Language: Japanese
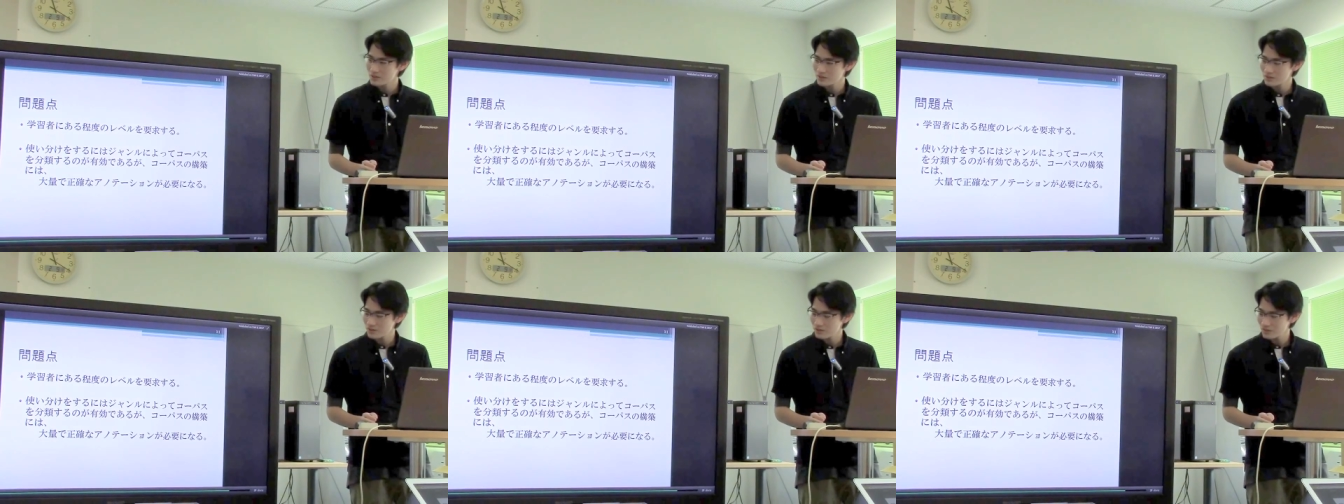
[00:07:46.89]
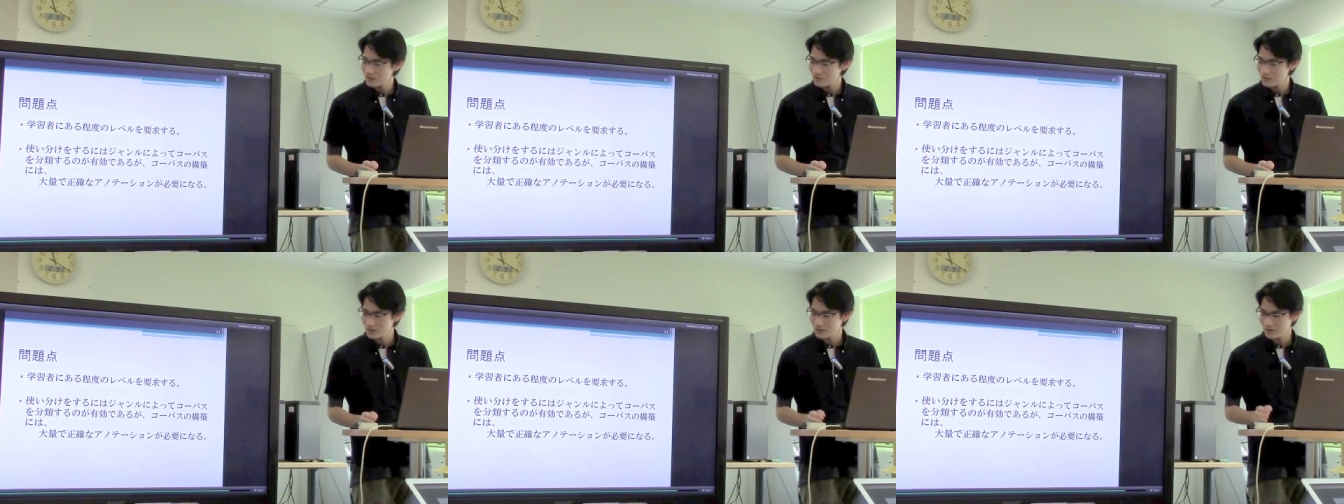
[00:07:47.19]
の
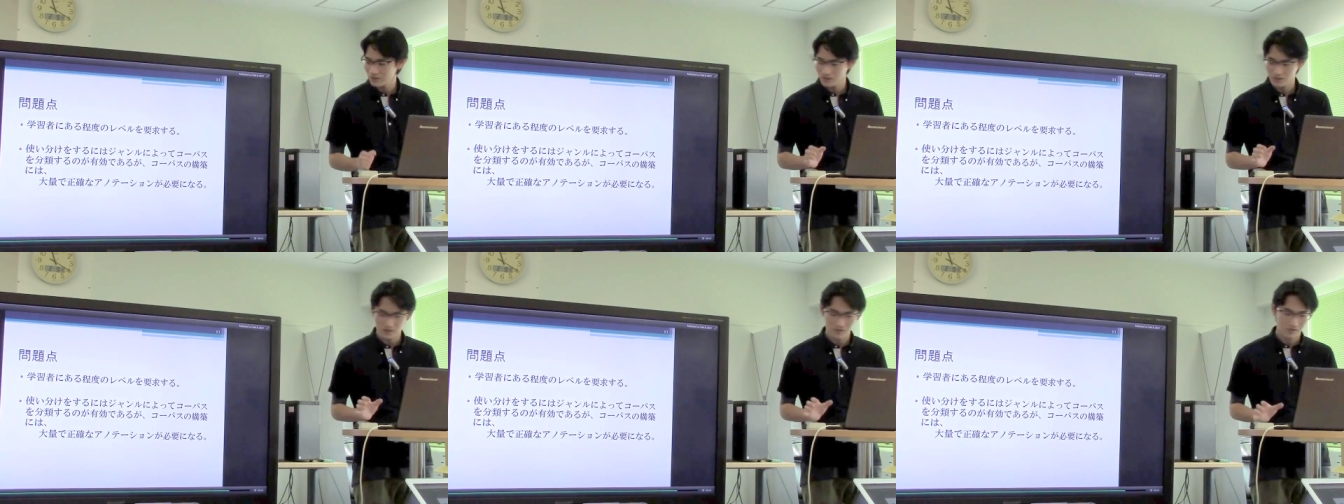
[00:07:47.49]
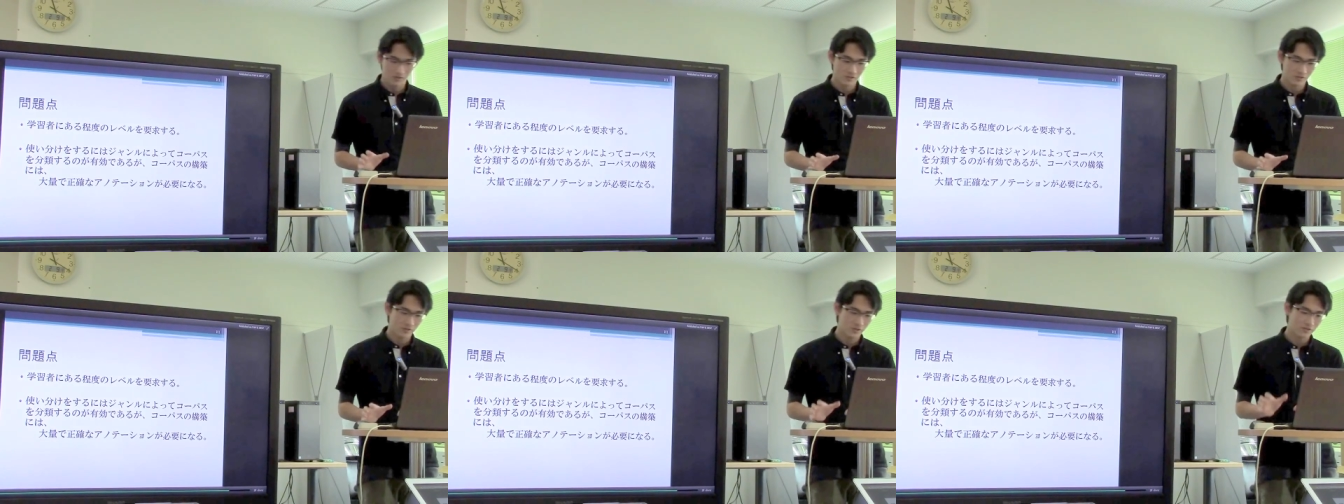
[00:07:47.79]
コーパスって
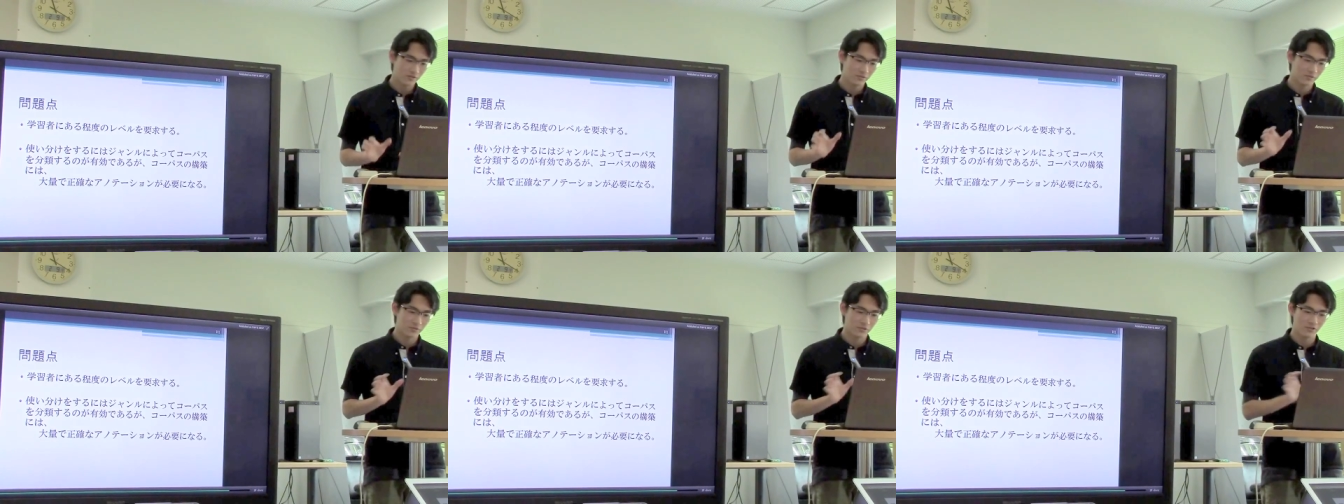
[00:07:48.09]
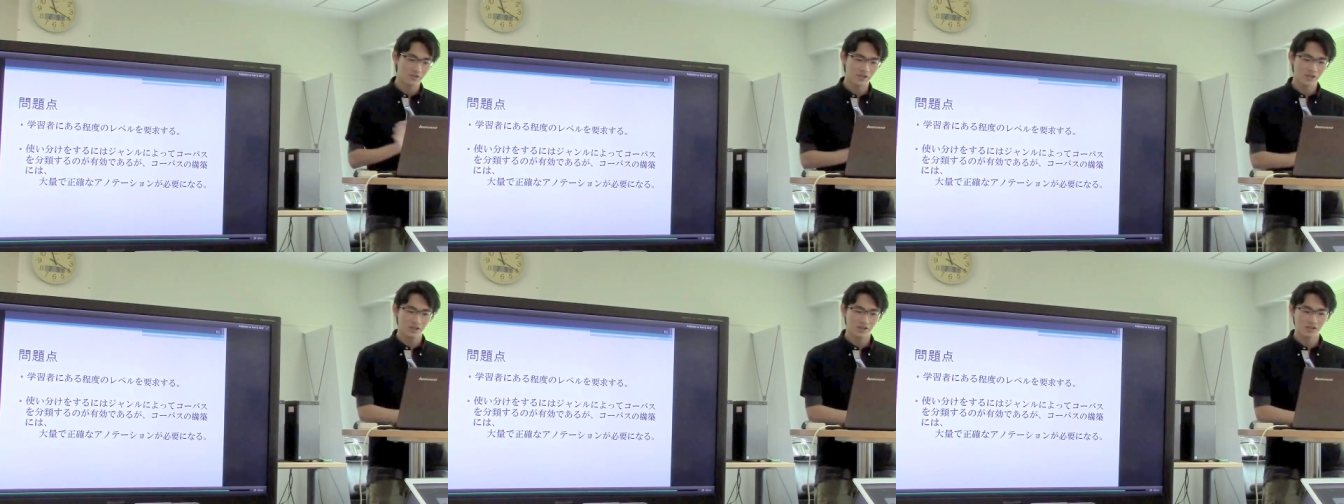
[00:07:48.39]
いうのを
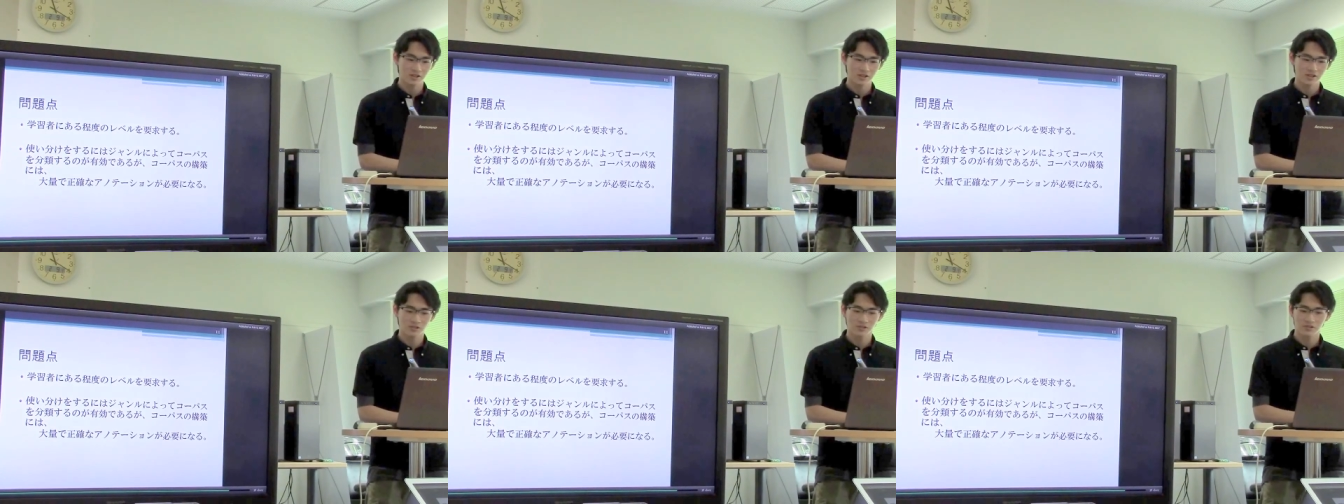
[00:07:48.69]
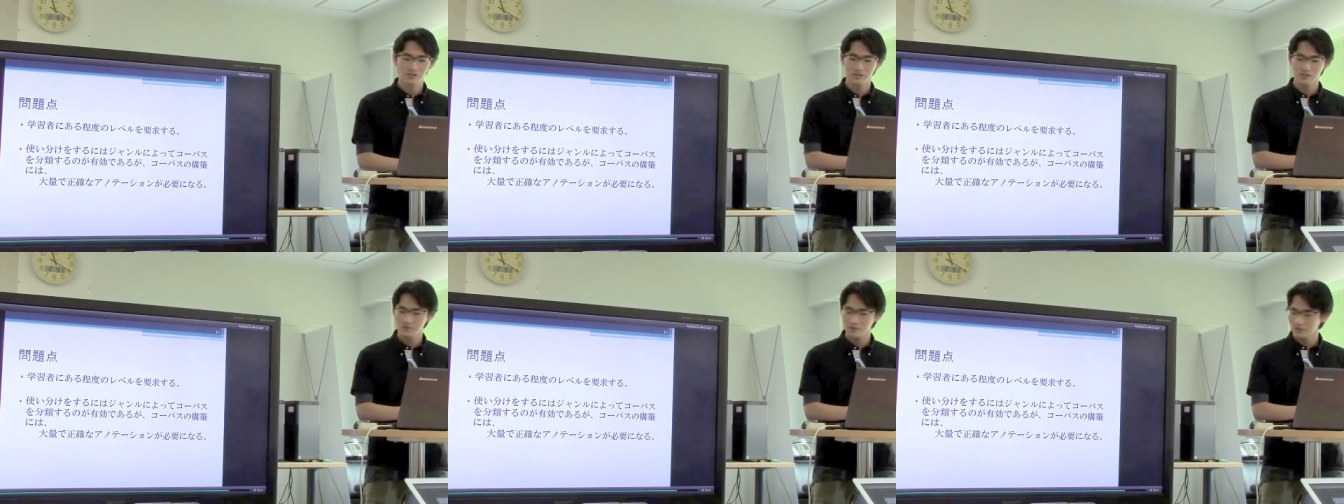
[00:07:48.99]
もう分けて
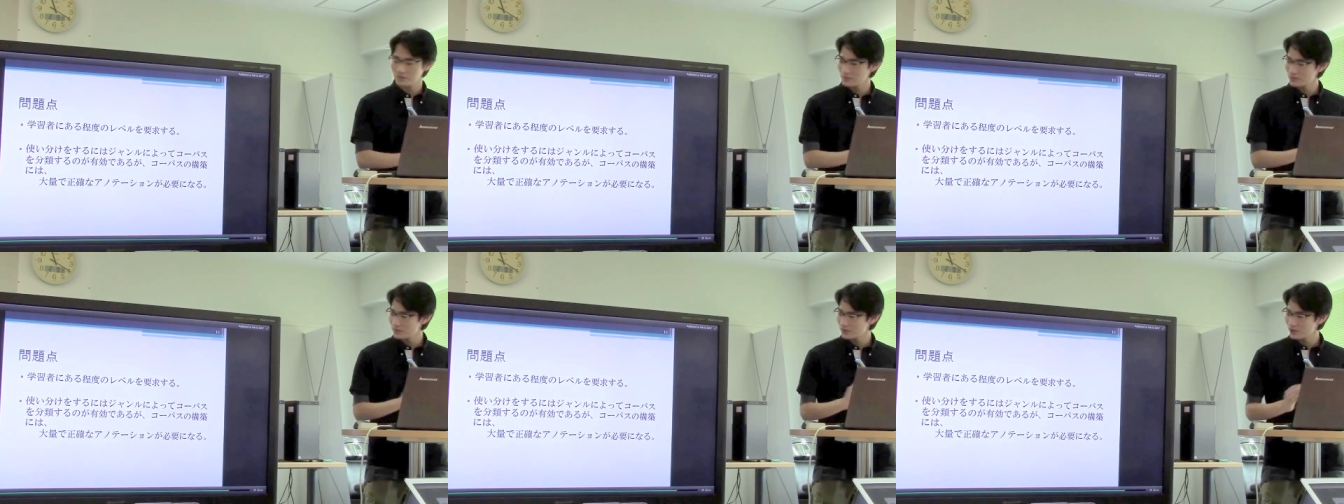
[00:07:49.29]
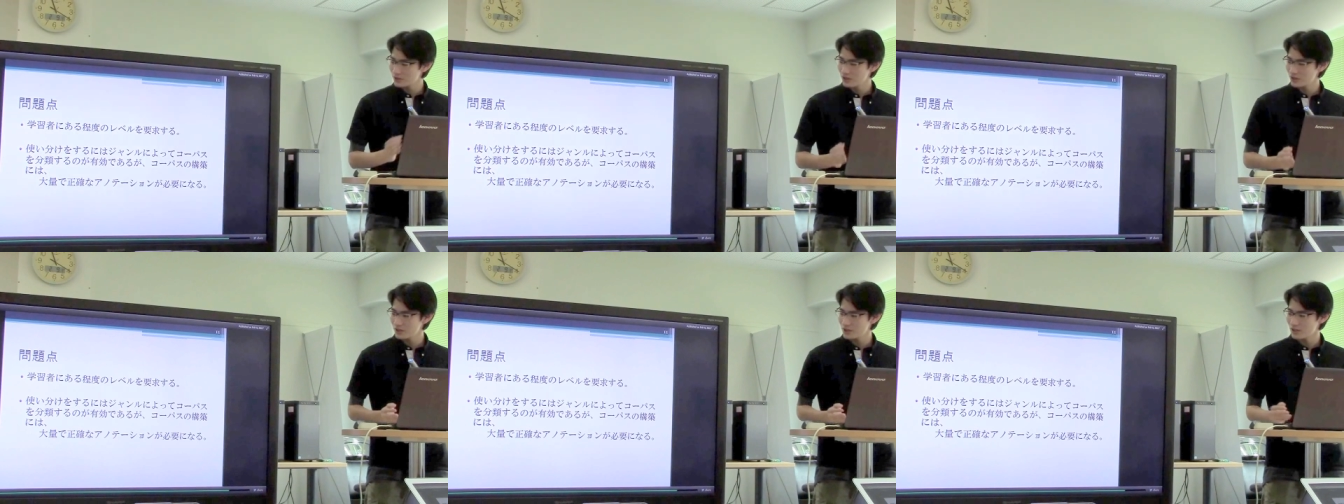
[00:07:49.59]
その部
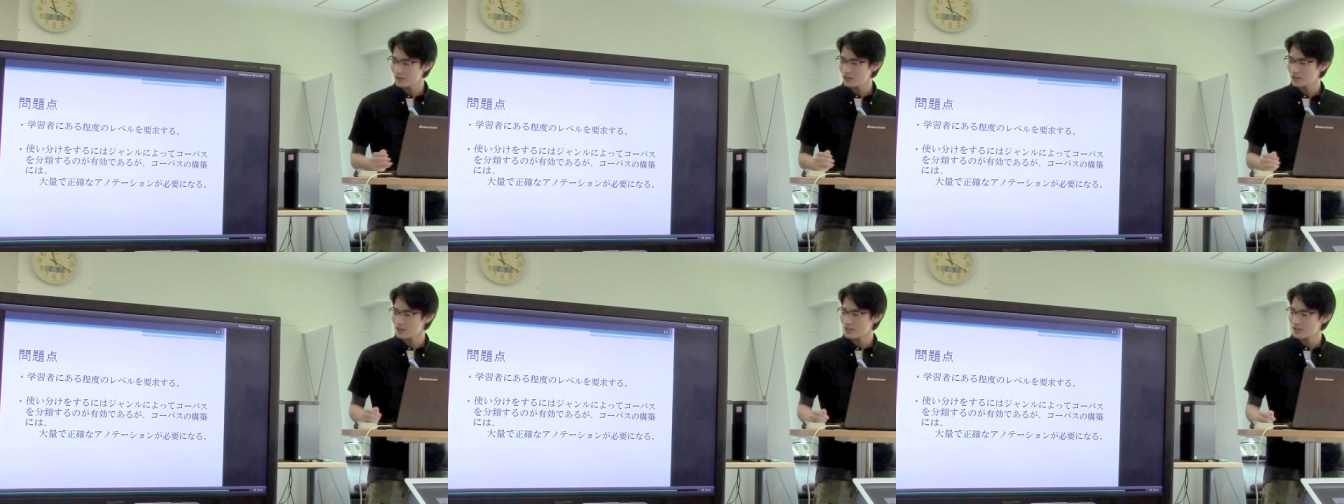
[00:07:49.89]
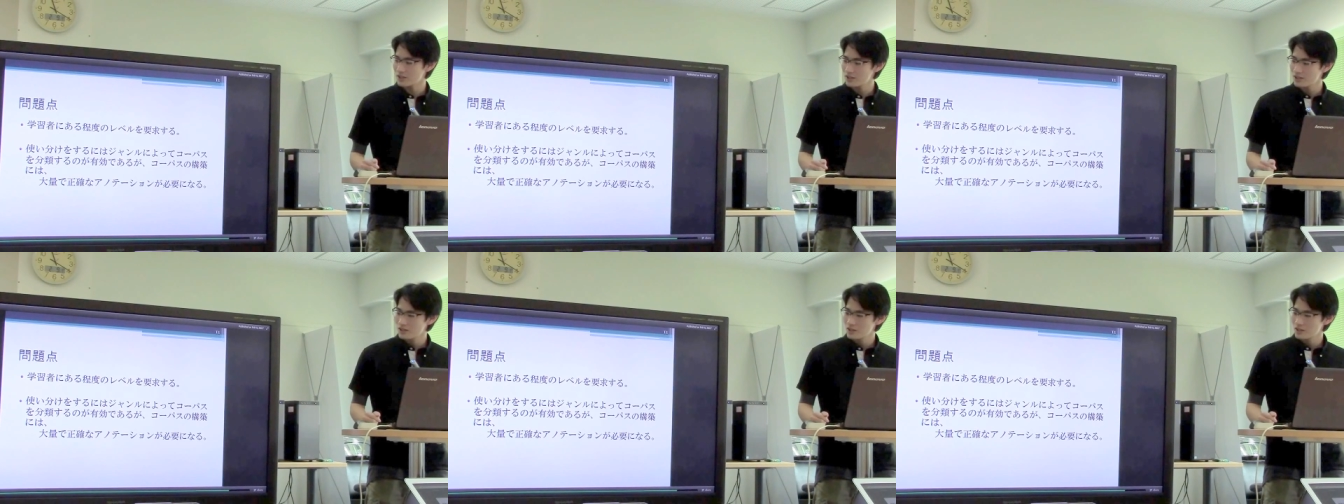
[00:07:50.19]
分だけで